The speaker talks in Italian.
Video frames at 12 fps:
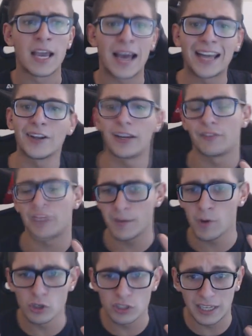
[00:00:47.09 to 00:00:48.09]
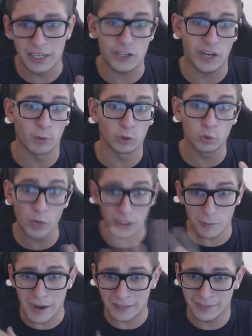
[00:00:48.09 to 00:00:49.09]
Allora, faremo così, leggeremo due
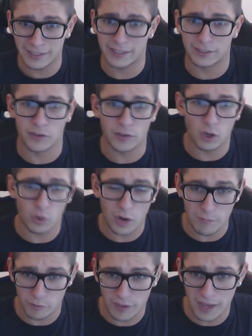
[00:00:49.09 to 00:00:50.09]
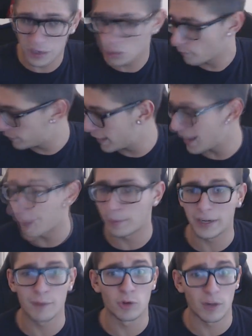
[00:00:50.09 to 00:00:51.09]
domande che troverò qua al mio fianco e
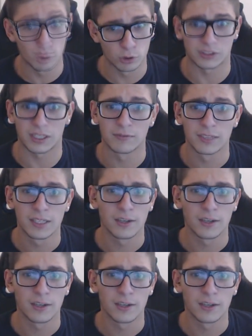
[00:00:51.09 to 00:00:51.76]
apriremo una busta.